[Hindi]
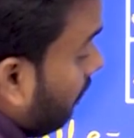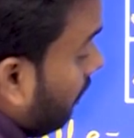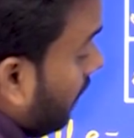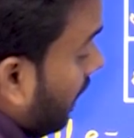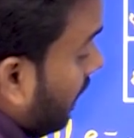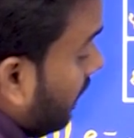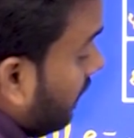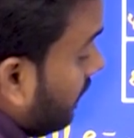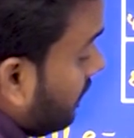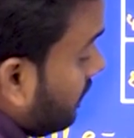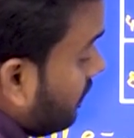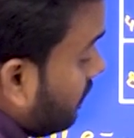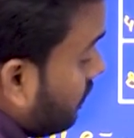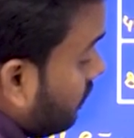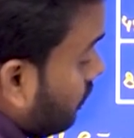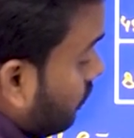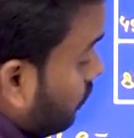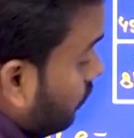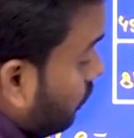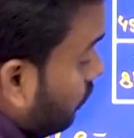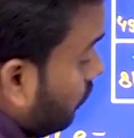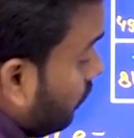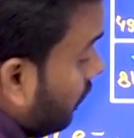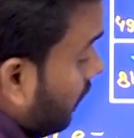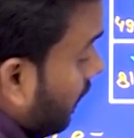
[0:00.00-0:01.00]
माइनस
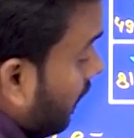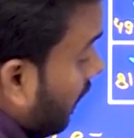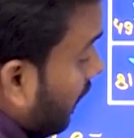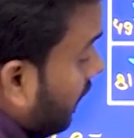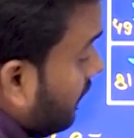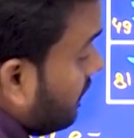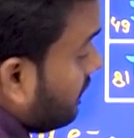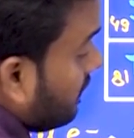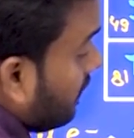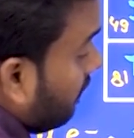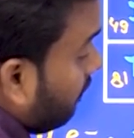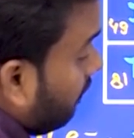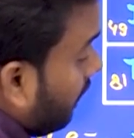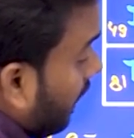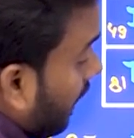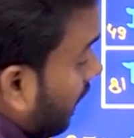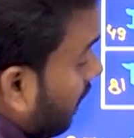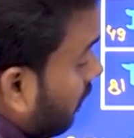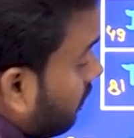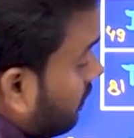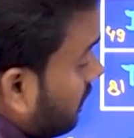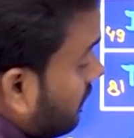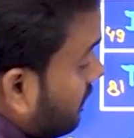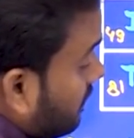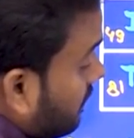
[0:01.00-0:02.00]
टू इन सब
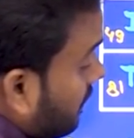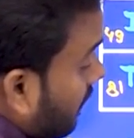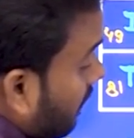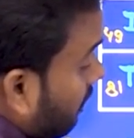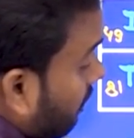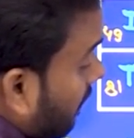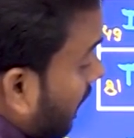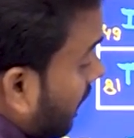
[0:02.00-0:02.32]
हेलोजन्स की